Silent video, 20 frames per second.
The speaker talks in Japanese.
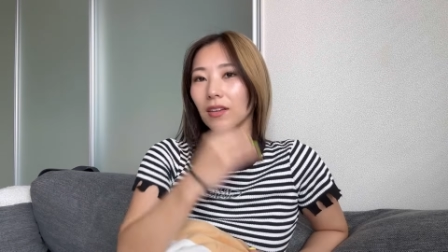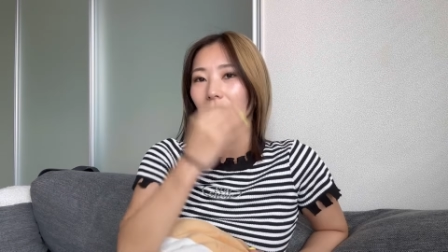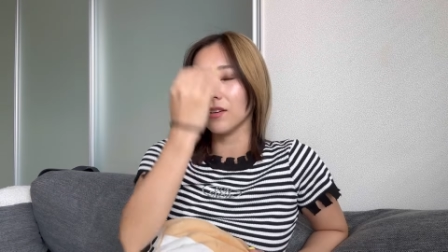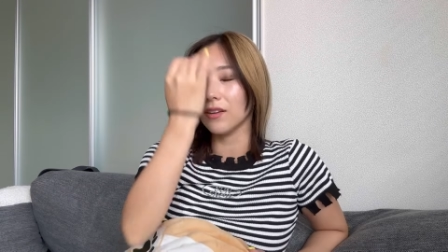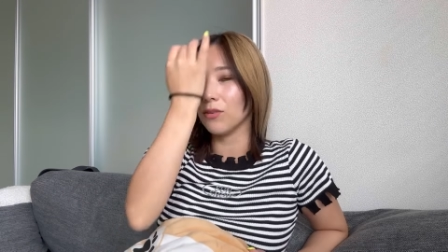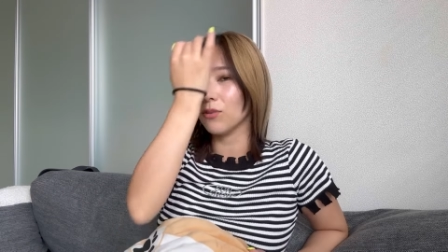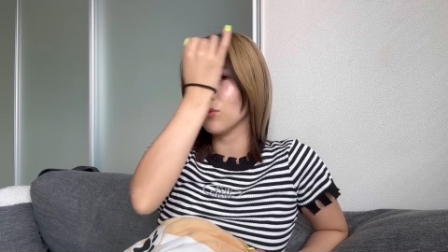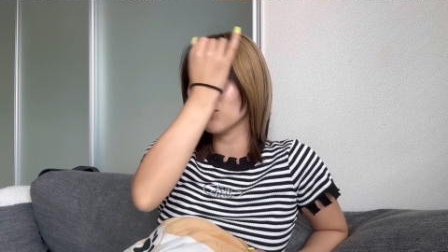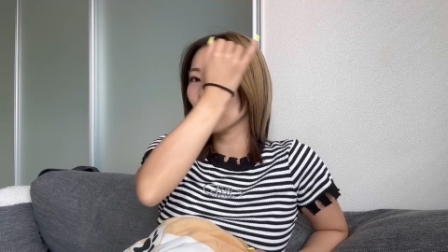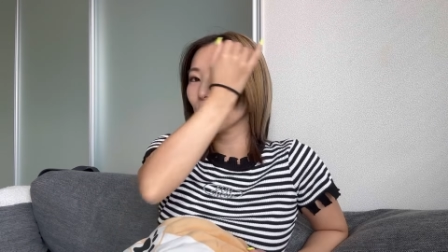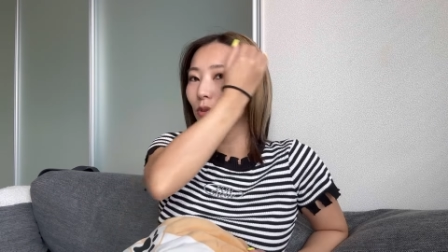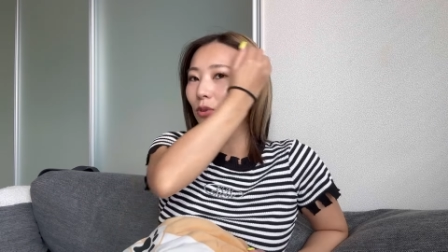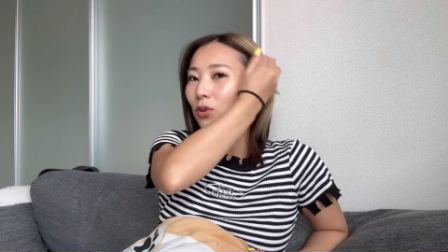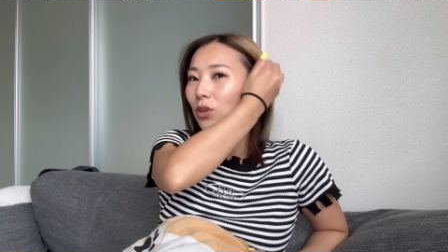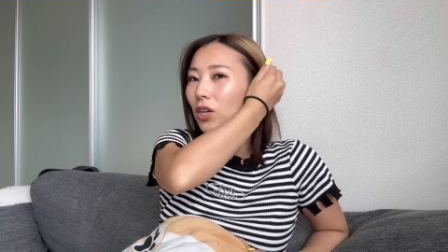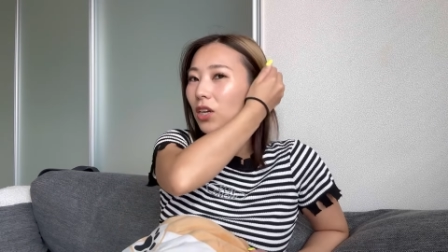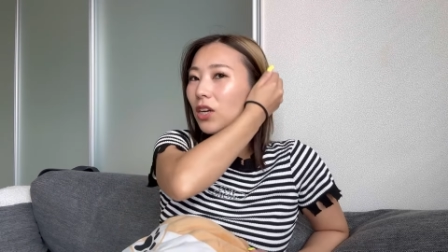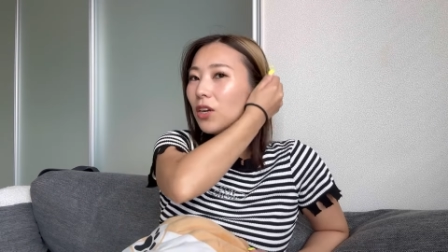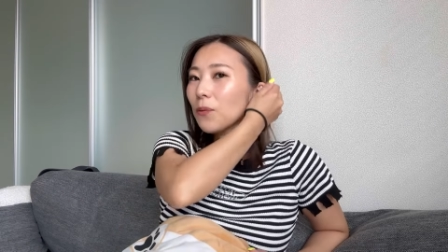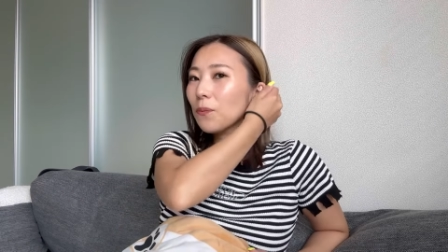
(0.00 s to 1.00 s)
ていう本当
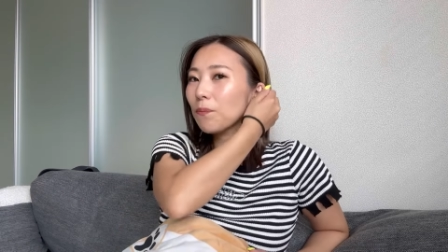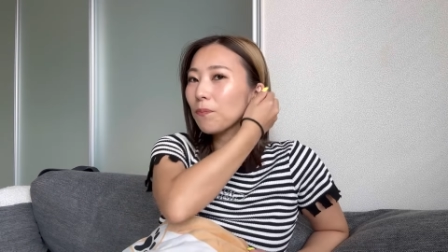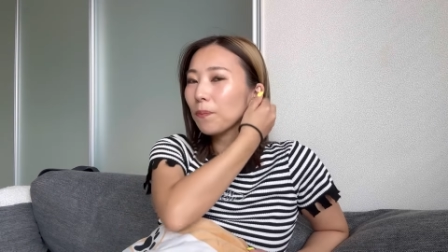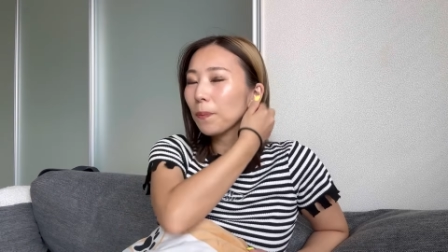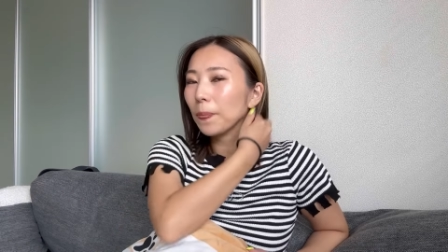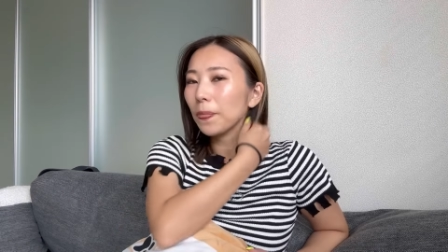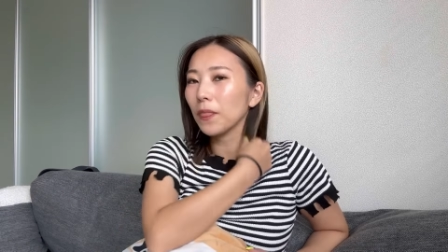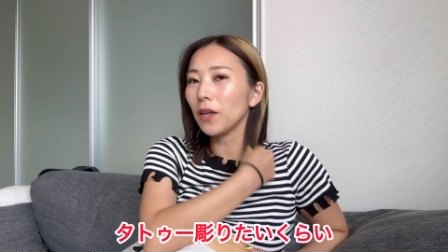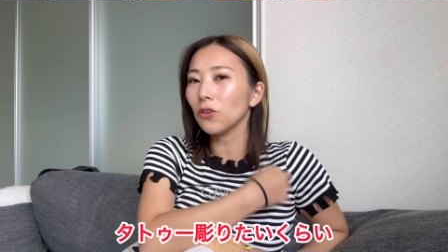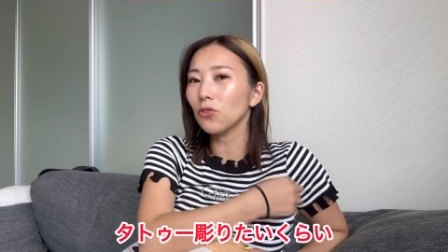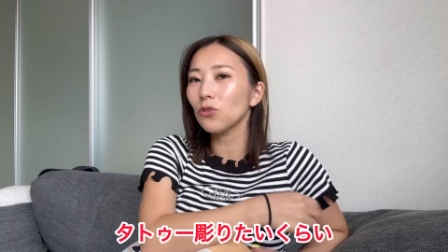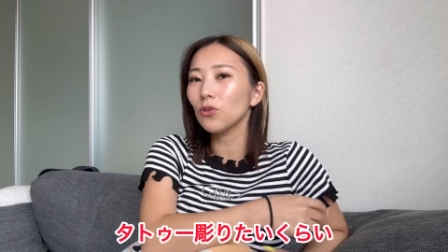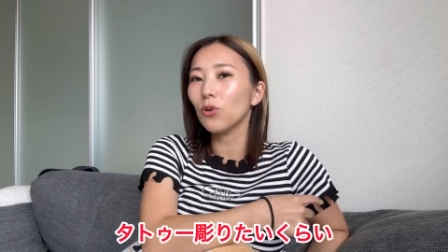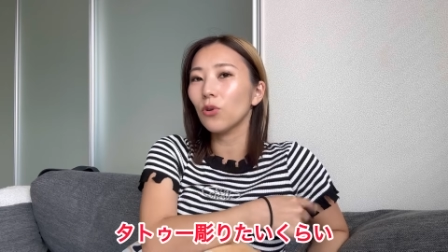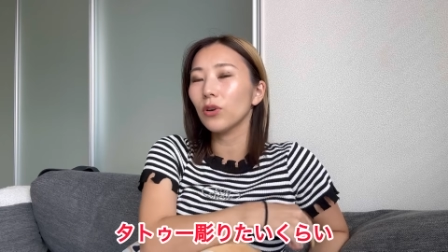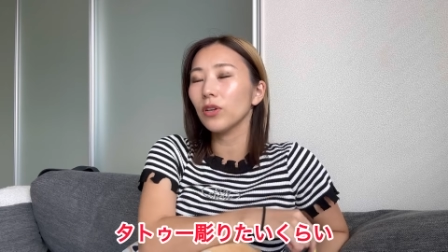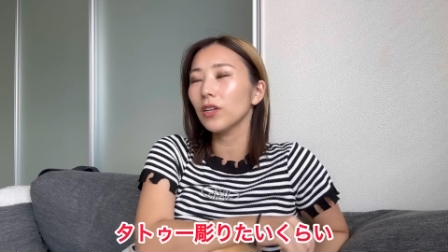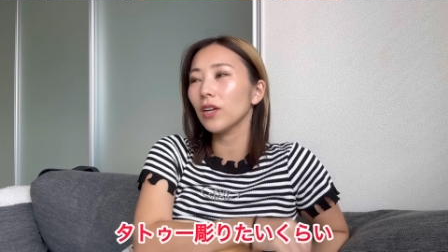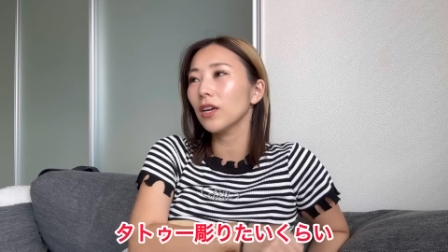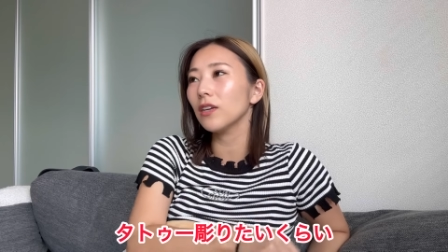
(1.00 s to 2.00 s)
にタトゥー
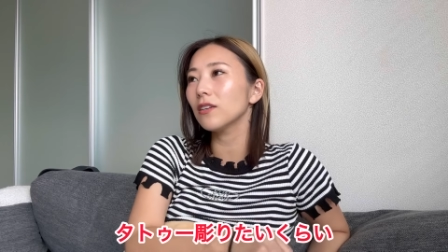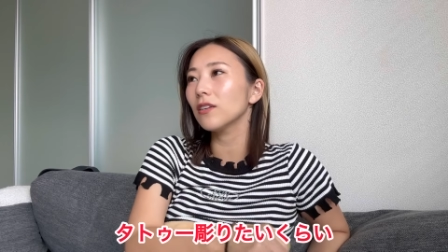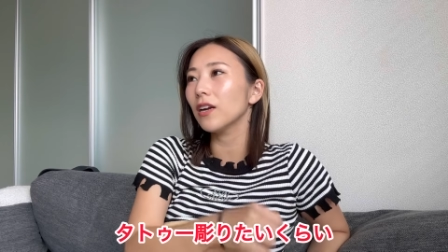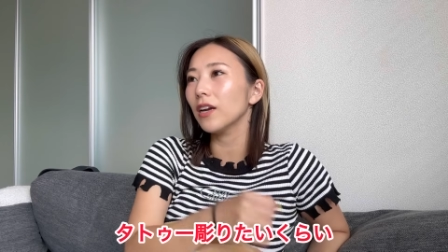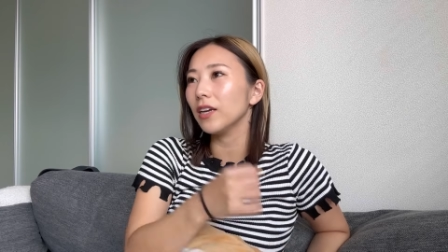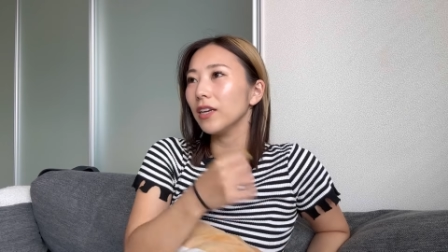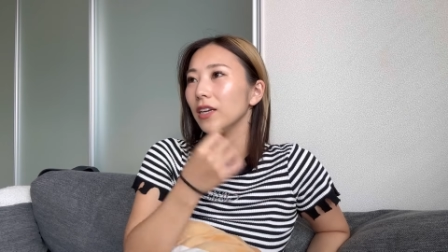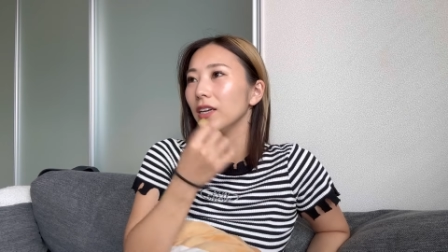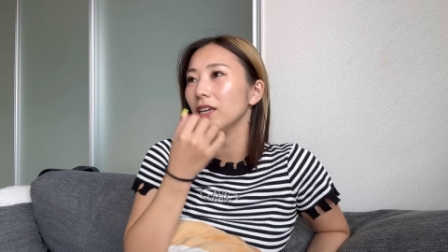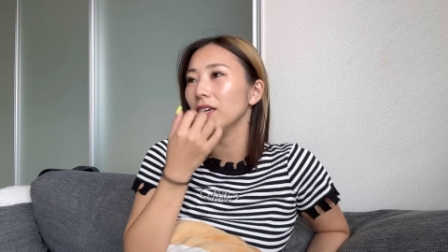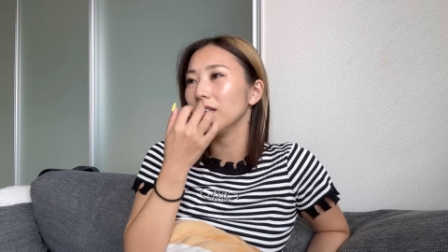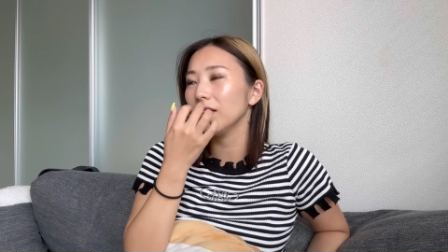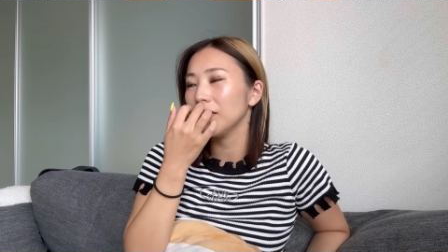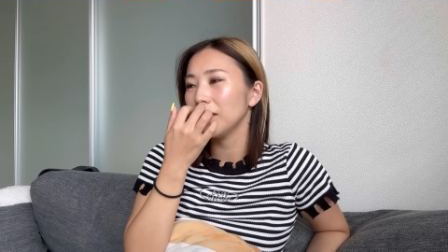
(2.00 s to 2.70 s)
掘りたいぐらい